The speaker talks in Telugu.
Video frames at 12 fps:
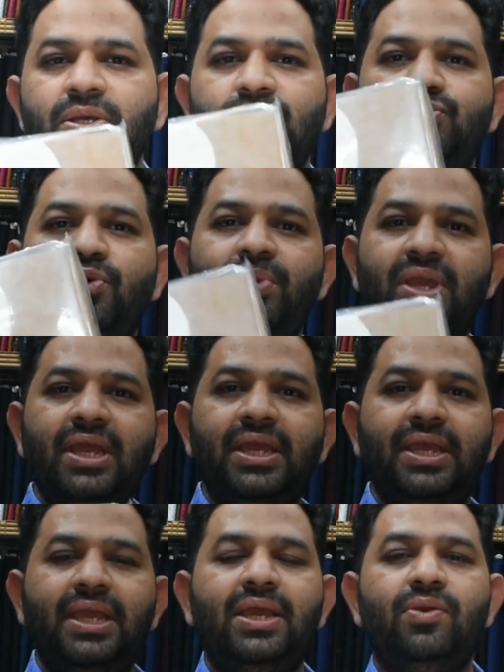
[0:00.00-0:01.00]
సో మీకు
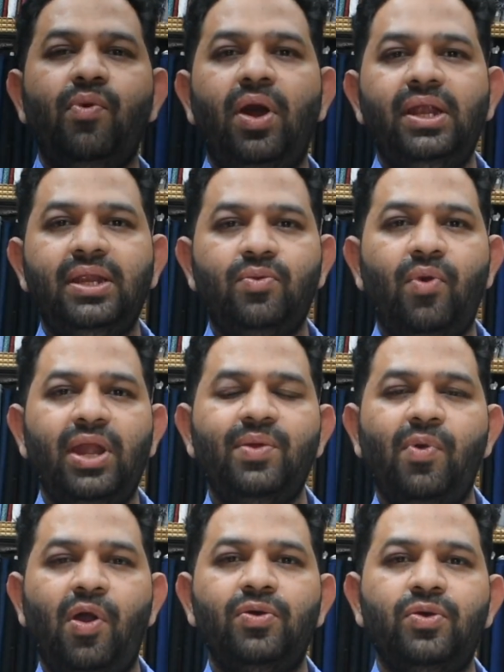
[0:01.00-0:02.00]
ఈ క్వాలిటీ క్వాలిటీ
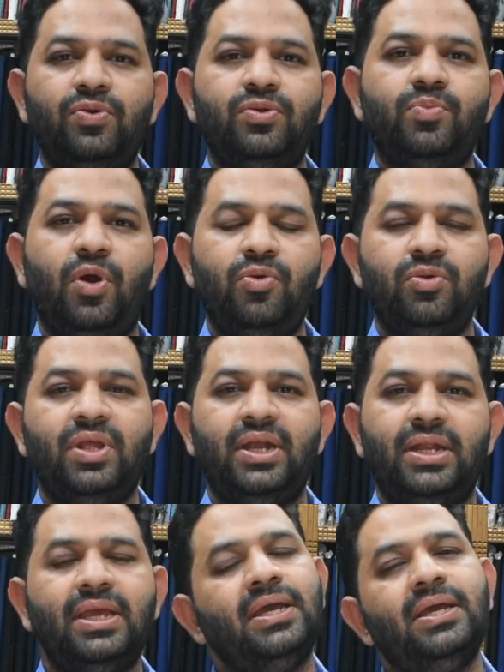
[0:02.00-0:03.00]
బాగుంది బాగుంటుందంటే